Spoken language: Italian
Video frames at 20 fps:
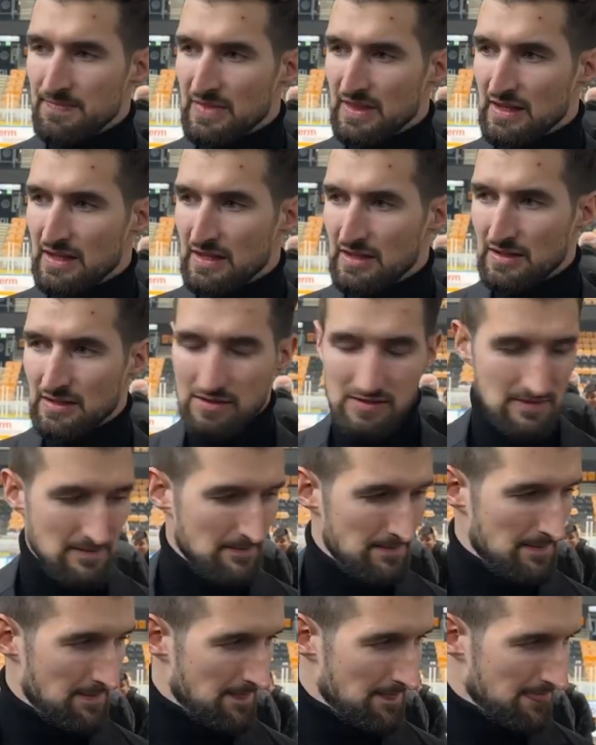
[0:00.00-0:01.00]
Però quel
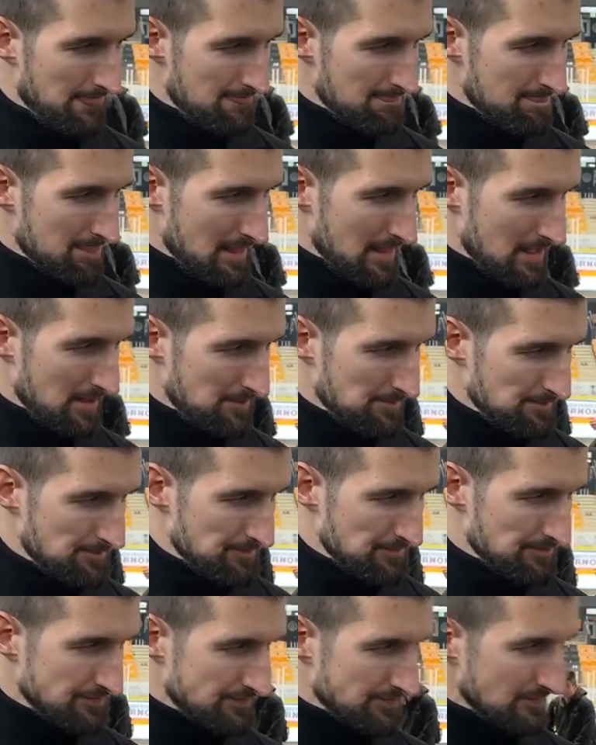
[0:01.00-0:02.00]
passaggio che ha fatto
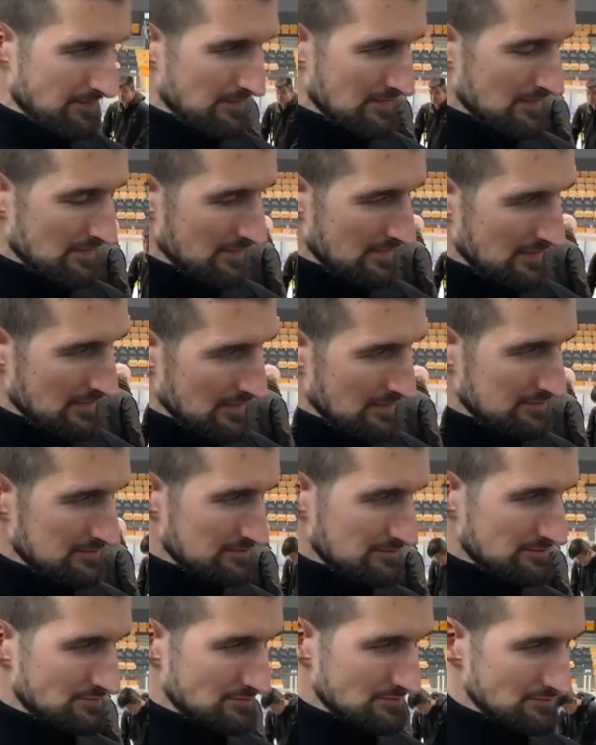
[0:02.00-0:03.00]
Carr per un
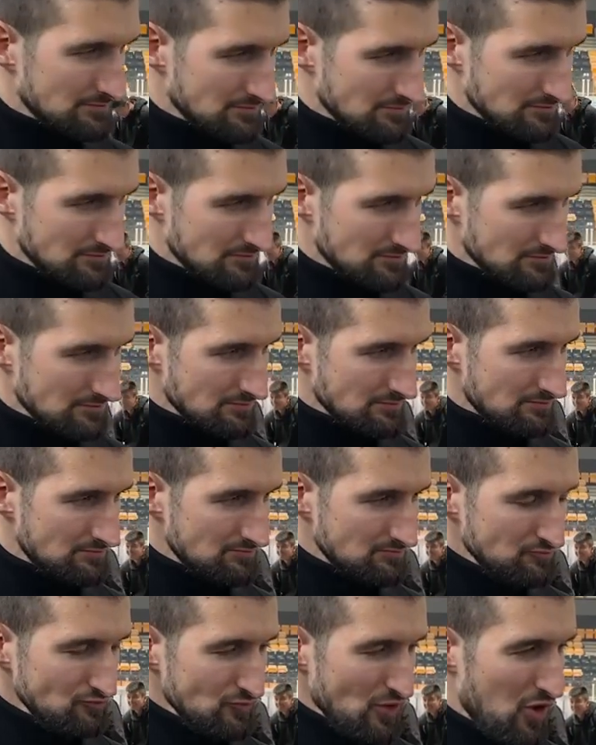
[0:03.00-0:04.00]
giovane è tanta
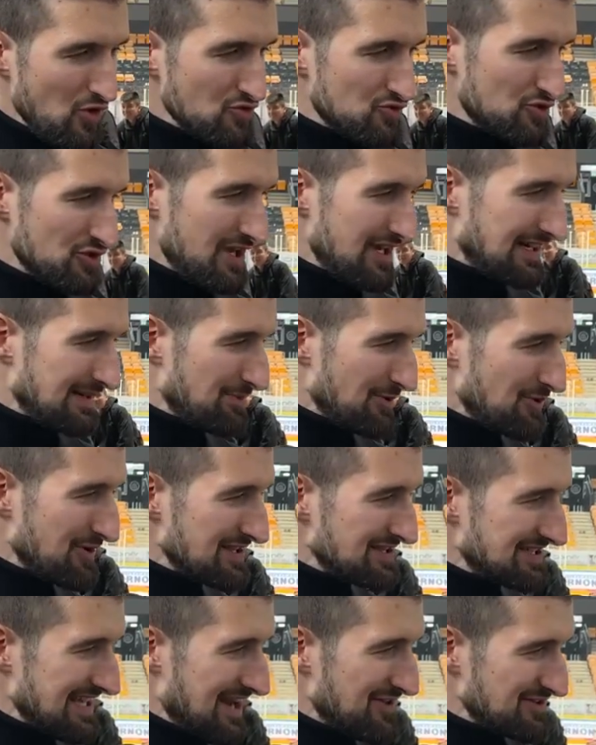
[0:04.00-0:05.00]
roba. Eh. Sì, anche per un
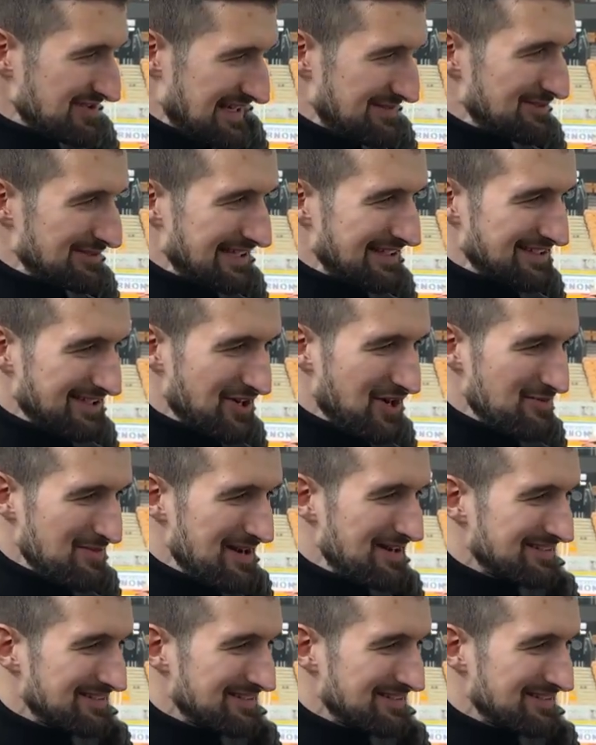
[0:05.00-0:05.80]
anziano sarebbe tanta roba.